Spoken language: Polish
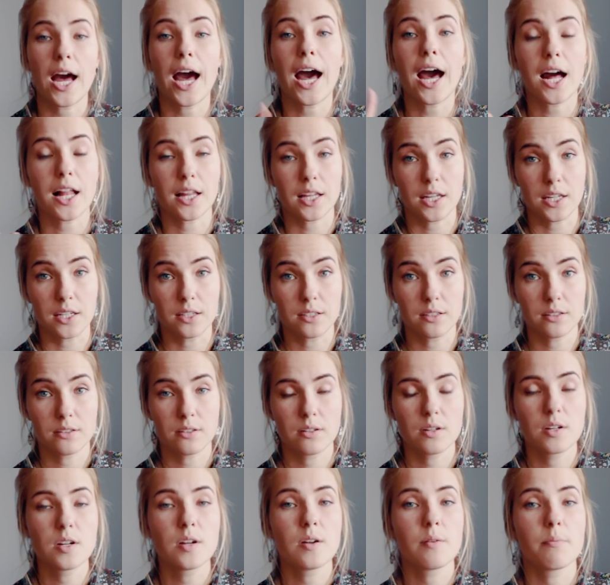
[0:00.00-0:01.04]
ale
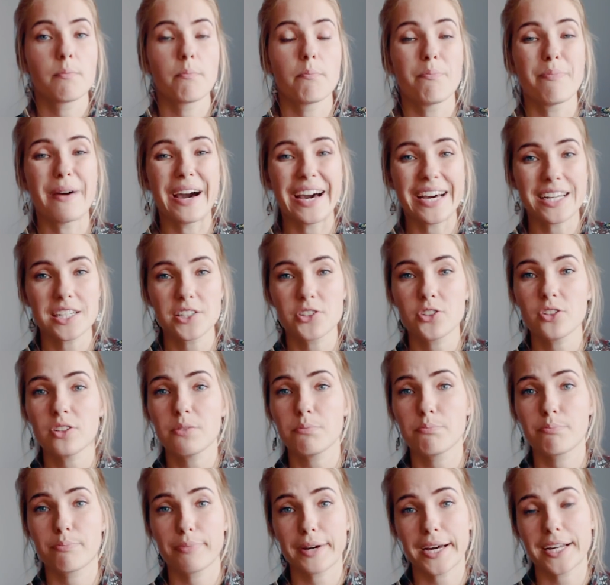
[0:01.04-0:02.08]
bardzo,
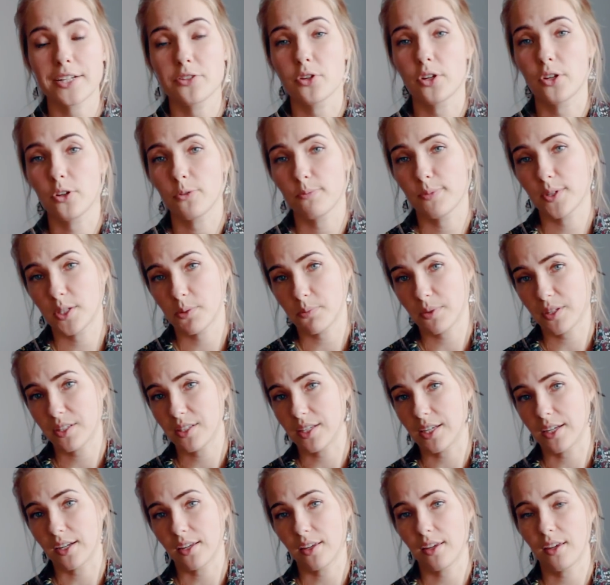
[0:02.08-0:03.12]
bardzo lubię
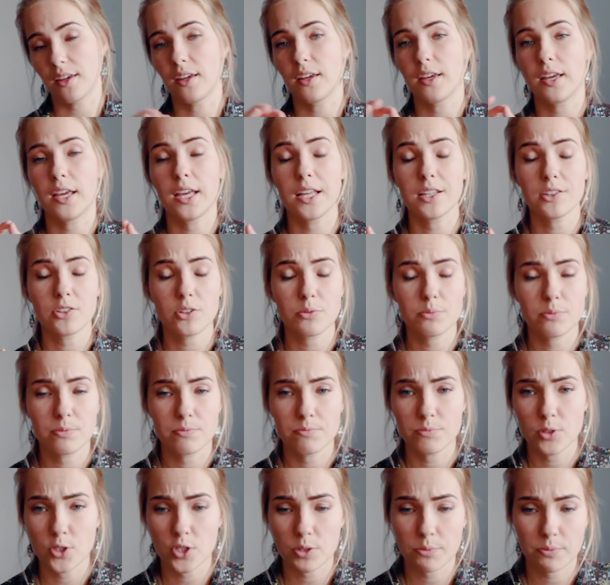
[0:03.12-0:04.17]
spacerki i to
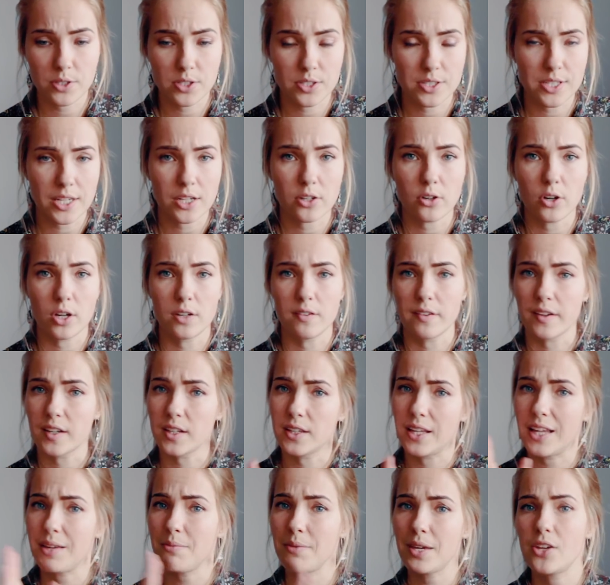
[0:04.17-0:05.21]
może być
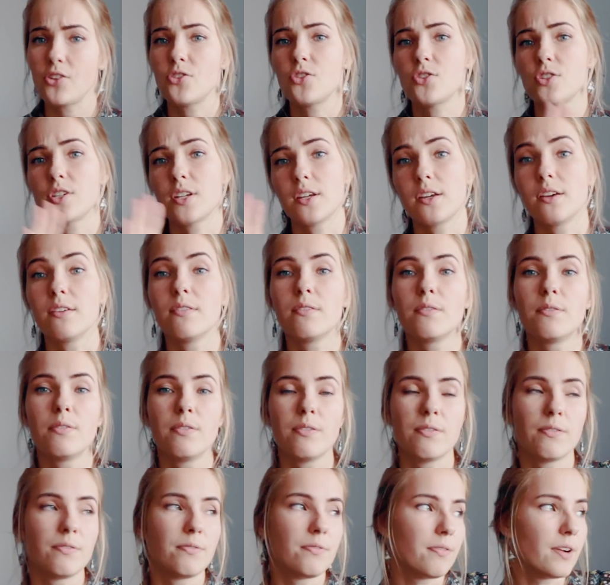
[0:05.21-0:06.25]
gdziekolwiek, na mieście,
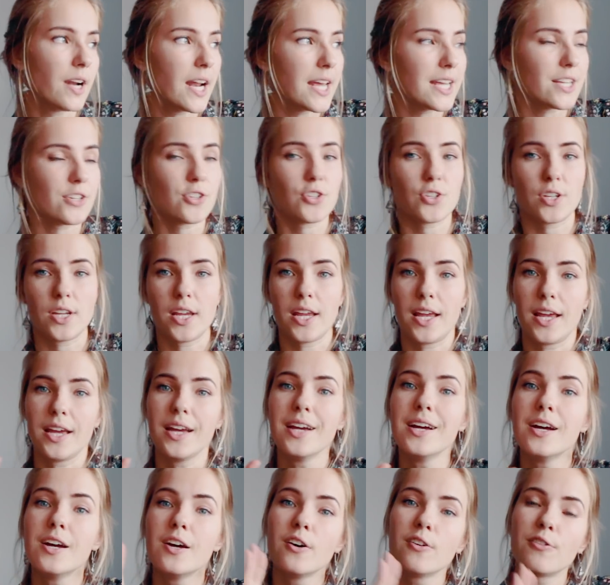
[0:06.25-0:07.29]
w lesie,
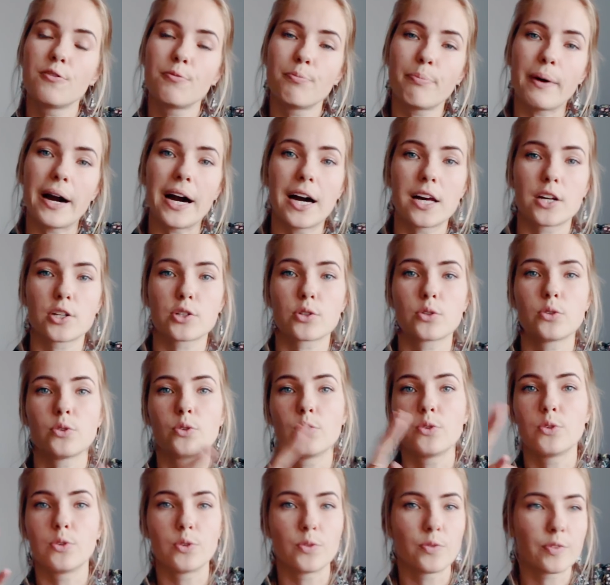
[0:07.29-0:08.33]
w
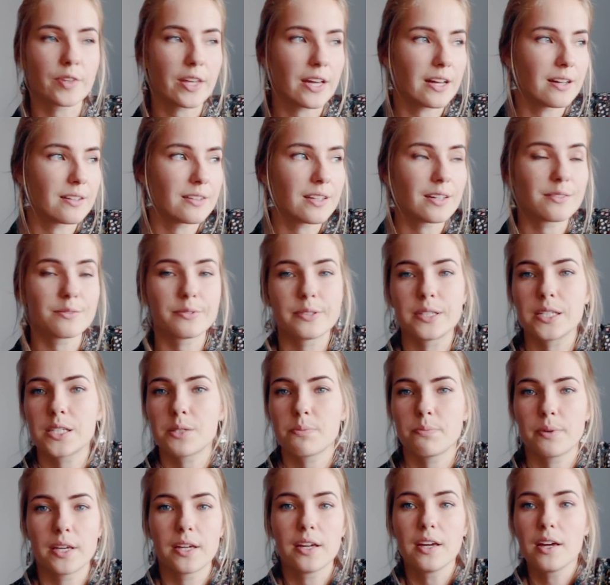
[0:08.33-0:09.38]
parku, na, na
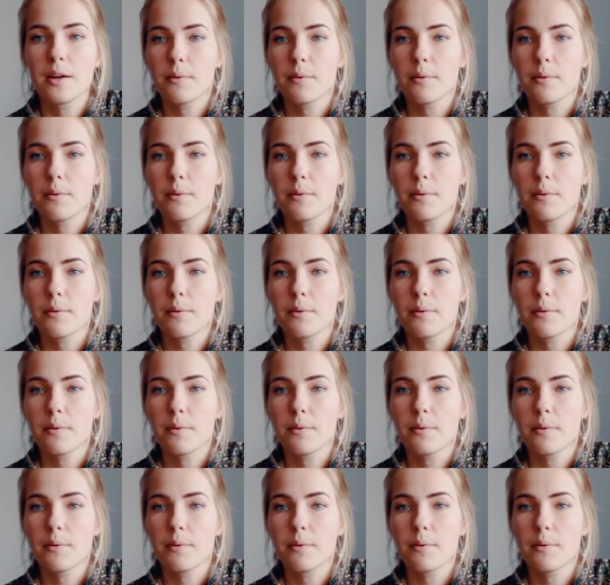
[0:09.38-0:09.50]
wyspie,